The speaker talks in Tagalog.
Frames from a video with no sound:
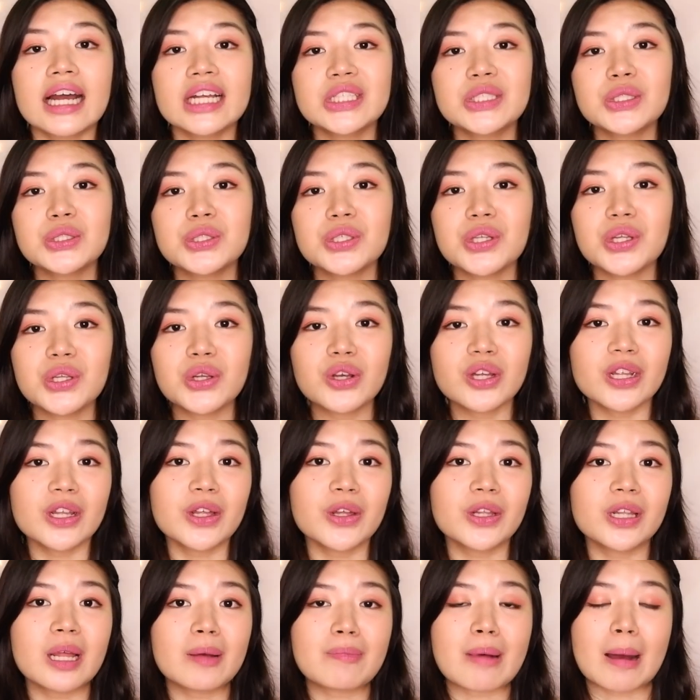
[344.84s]
At susunod ko
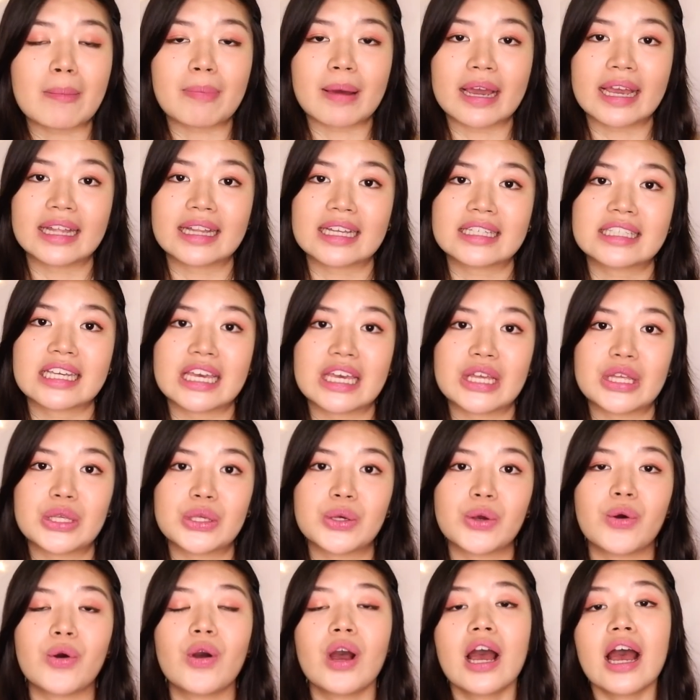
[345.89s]
na napapakita sa
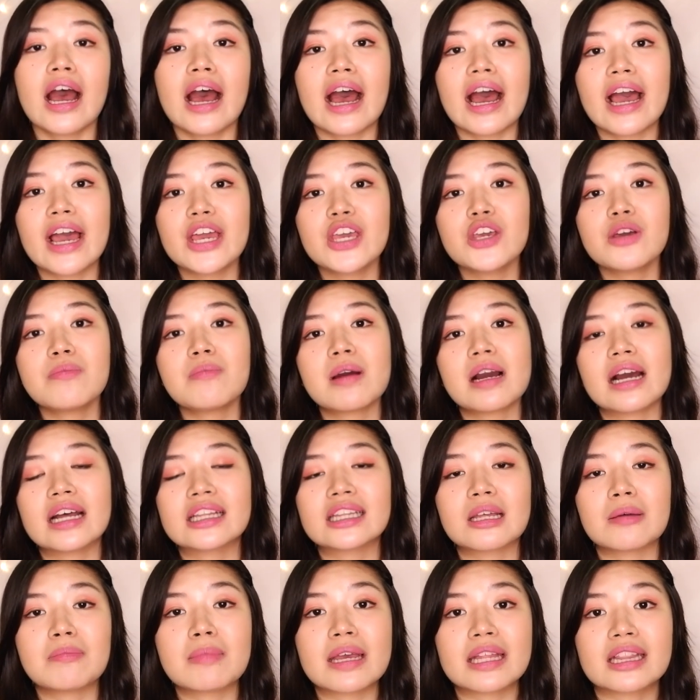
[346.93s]
inyo ay yung mga
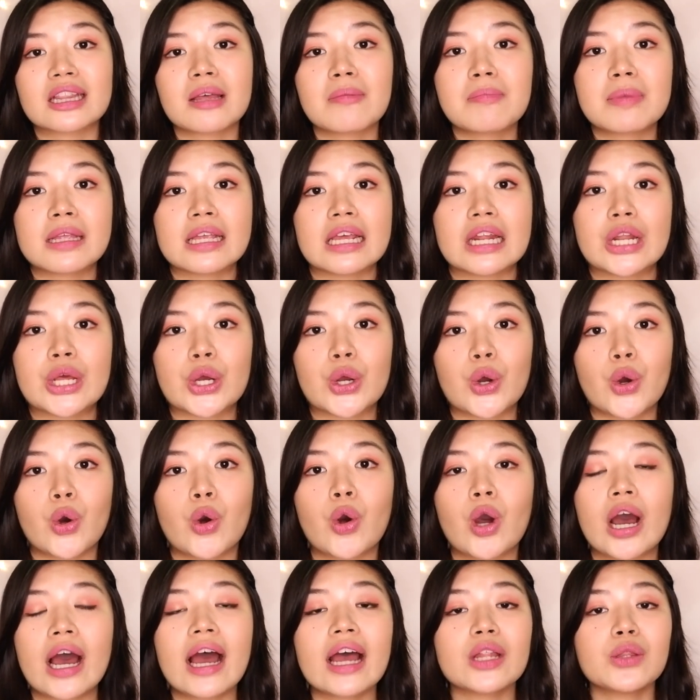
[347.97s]
damit na binili
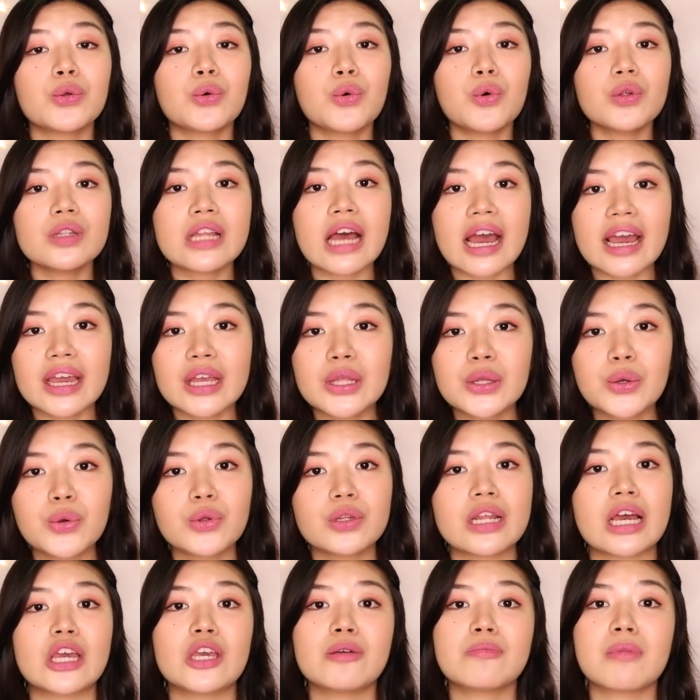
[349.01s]
ko. At uunahin ko
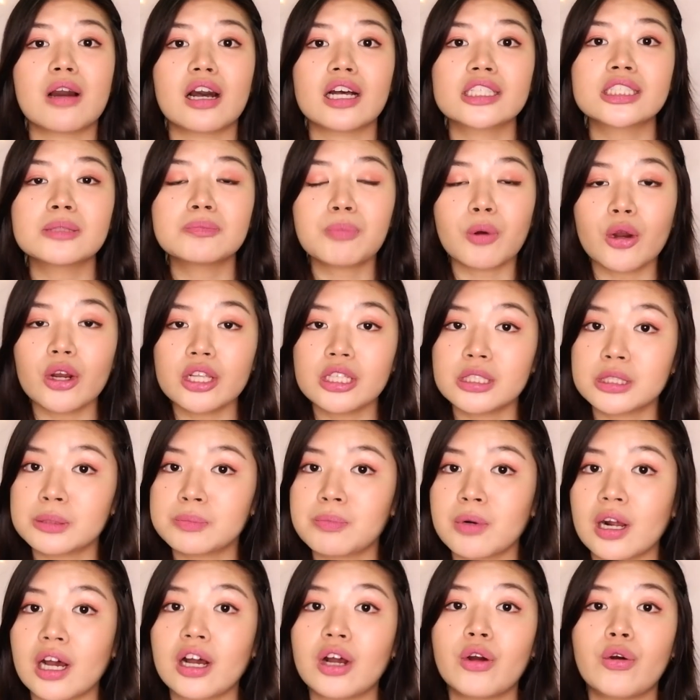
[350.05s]
na yung mga sports
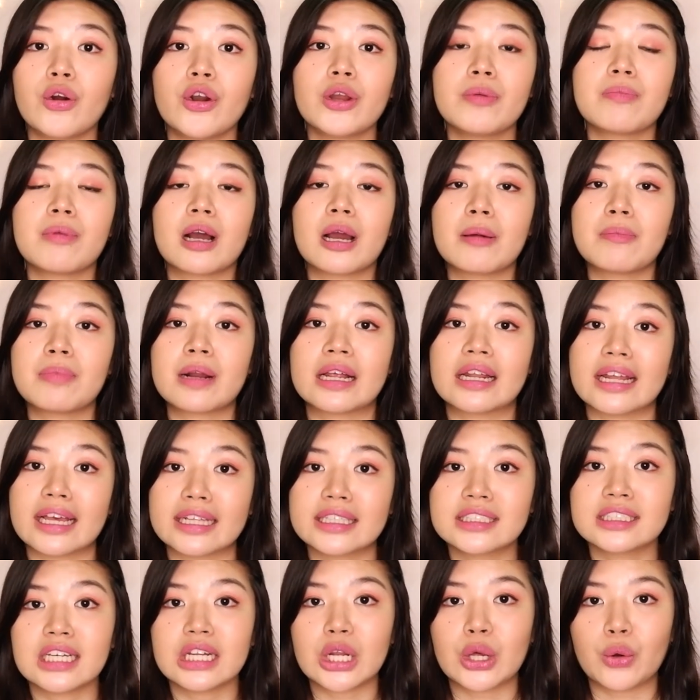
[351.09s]
bra or yung mga
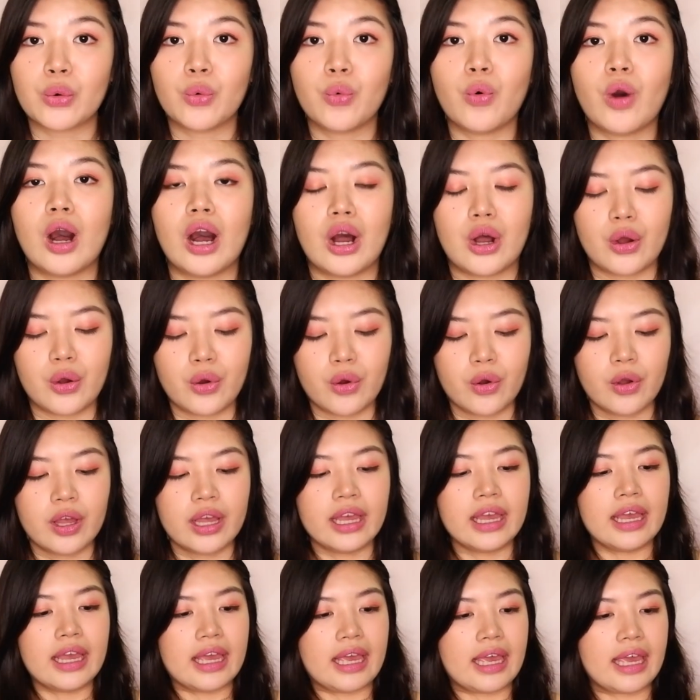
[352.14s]
bralettes na nakuha ko.
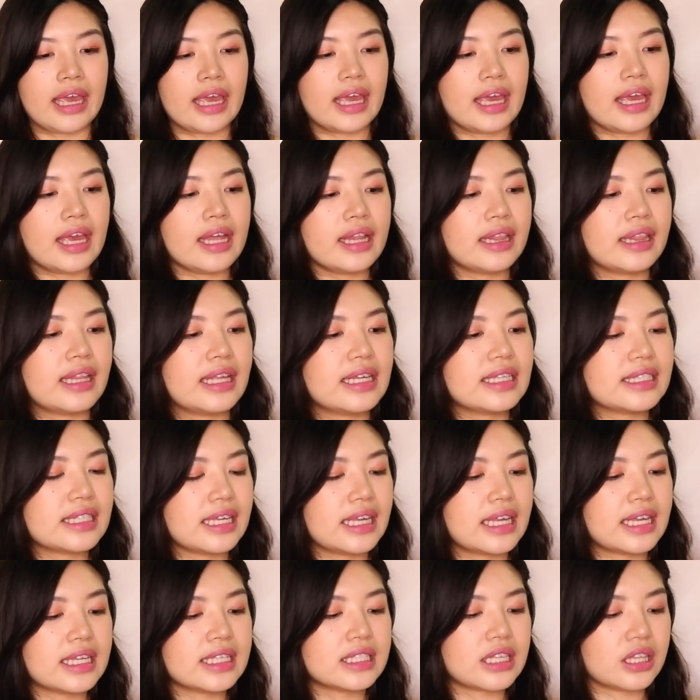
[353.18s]
And this
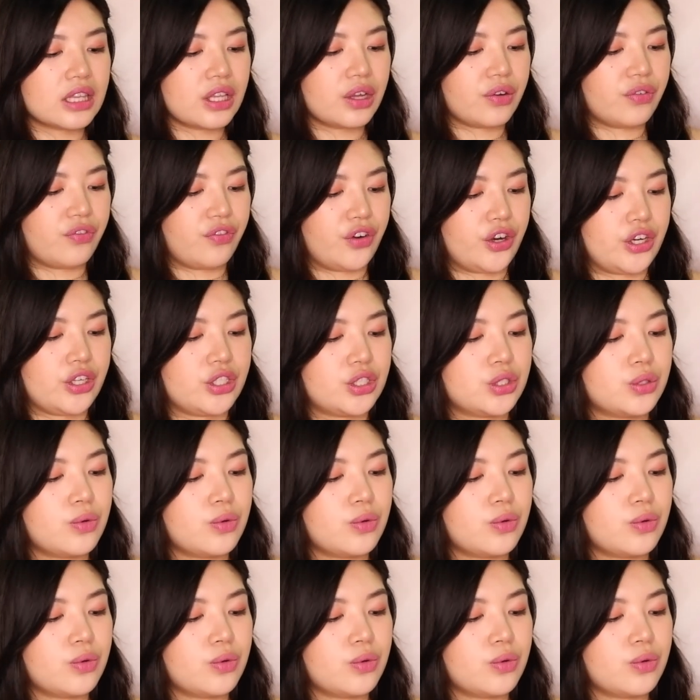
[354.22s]
is the first